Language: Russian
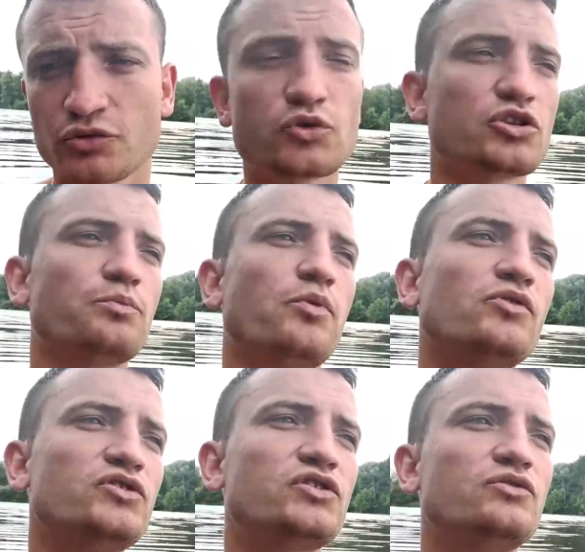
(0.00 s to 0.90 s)
нужно
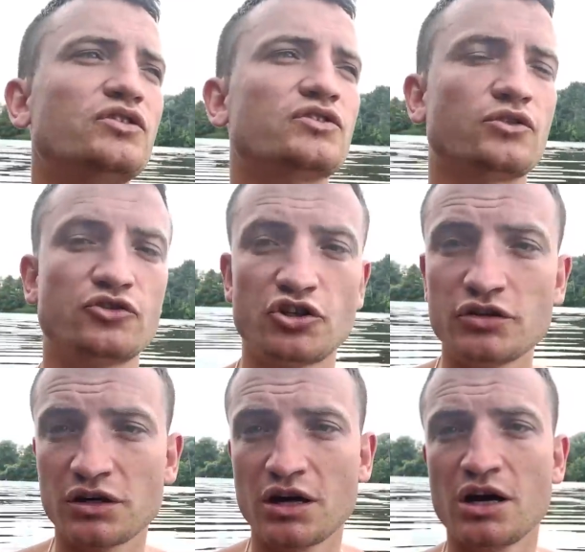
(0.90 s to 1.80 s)
полностью исключить